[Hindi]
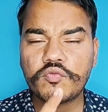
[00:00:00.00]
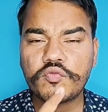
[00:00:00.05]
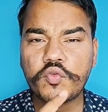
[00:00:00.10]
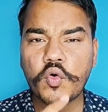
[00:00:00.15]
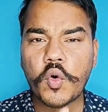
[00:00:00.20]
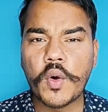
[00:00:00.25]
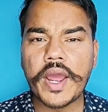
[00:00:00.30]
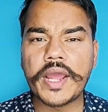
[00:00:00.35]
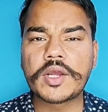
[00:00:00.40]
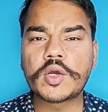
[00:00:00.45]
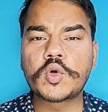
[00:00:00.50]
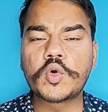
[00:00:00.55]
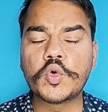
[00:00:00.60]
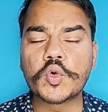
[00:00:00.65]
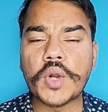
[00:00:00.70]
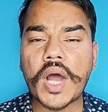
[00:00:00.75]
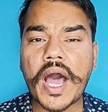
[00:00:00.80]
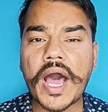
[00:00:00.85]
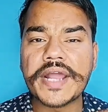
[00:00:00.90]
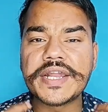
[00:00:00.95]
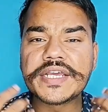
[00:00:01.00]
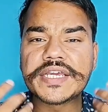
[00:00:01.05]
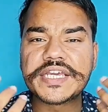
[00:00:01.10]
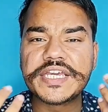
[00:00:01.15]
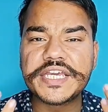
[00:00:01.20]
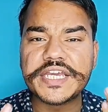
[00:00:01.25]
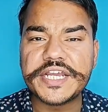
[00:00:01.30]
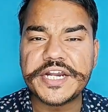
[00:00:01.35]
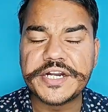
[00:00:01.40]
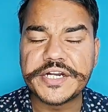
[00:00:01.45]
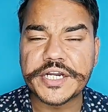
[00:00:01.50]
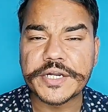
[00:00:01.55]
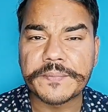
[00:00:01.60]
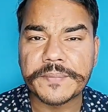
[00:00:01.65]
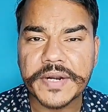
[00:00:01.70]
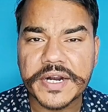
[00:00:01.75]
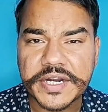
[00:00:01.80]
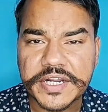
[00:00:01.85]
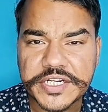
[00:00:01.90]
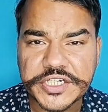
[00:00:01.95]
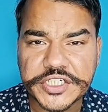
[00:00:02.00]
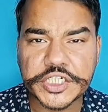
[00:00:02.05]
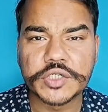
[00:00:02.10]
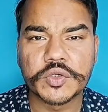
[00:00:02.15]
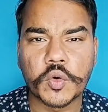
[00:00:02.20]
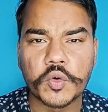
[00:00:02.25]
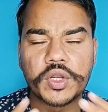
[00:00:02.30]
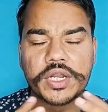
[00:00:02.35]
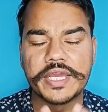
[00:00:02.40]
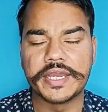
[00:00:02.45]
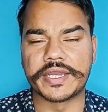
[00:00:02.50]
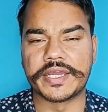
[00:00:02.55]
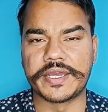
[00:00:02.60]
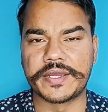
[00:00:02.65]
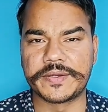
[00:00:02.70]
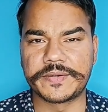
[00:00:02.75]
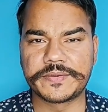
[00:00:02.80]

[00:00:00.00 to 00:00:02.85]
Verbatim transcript: वो है कुरान की इंटरप्रिटेशन को लेके